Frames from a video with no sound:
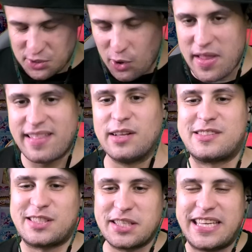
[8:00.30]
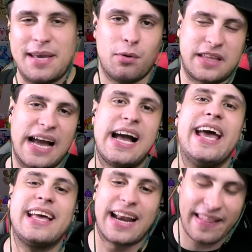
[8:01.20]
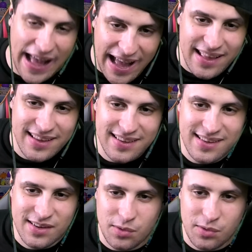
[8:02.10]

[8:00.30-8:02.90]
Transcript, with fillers: そうなんだよ。ツッキーも高いからな。こ